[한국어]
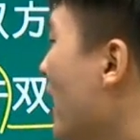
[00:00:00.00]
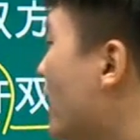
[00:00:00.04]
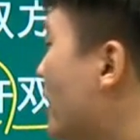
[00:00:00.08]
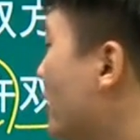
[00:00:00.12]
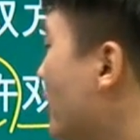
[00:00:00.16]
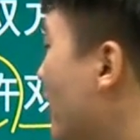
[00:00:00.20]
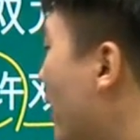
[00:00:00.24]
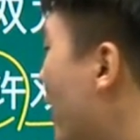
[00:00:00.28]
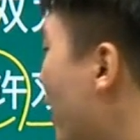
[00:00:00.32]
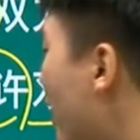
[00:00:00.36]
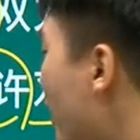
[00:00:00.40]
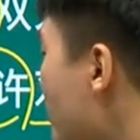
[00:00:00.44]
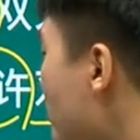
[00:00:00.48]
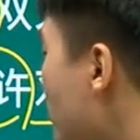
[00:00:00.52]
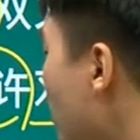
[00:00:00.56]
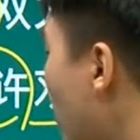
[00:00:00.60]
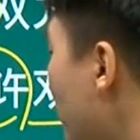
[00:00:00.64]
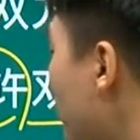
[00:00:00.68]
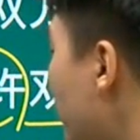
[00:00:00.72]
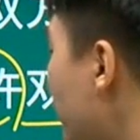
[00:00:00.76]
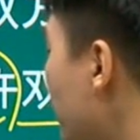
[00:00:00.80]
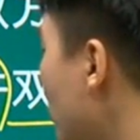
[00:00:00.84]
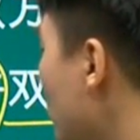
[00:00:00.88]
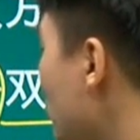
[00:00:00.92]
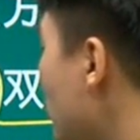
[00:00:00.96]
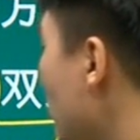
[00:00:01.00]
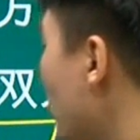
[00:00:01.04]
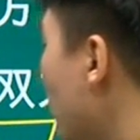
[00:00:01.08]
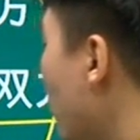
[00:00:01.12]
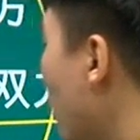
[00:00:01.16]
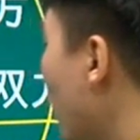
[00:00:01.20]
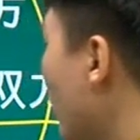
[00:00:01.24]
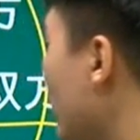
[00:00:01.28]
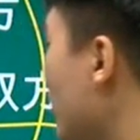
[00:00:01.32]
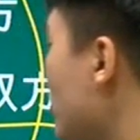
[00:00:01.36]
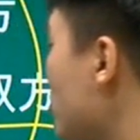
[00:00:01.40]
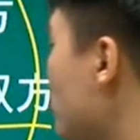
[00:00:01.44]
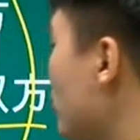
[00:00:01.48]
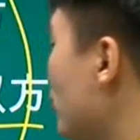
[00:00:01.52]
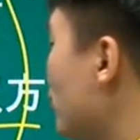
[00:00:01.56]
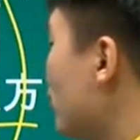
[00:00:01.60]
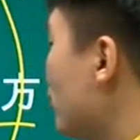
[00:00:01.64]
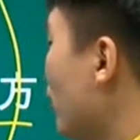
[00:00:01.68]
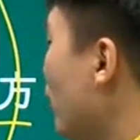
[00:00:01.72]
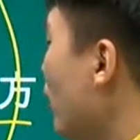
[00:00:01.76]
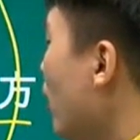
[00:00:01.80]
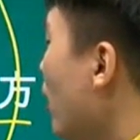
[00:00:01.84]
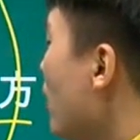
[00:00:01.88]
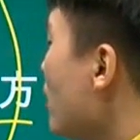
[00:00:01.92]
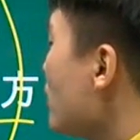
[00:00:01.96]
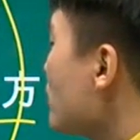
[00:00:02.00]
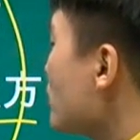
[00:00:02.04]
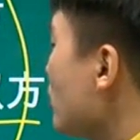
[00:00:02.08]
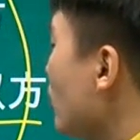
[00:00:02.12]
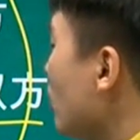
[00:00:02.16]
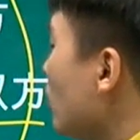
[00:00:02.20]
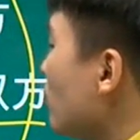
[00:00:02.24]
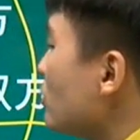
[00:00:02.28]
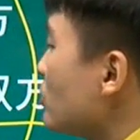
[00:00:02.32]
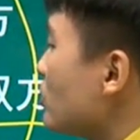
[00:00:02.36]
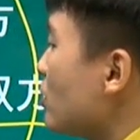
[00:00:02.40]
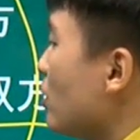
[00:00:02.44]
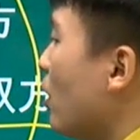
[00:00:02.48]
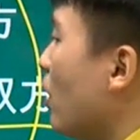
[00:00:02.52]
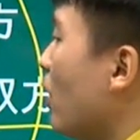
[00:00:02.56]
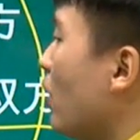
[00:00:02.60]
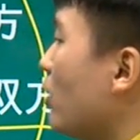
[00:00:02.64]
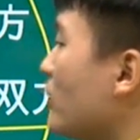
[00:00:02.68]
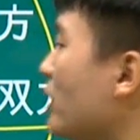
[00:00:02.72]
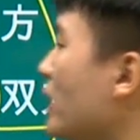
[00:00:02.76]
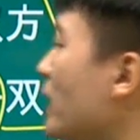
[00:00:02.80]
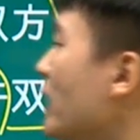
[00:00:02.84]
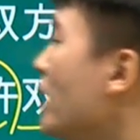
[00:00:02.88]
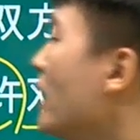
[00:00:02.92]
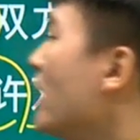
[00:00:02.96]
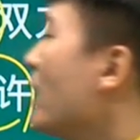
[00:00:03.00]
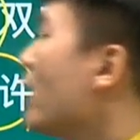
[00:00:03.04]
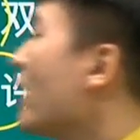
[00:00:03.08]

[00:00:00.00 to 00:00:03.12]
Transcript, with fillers: 그래서 비로소 뭐가 될 수 있어요? 천천히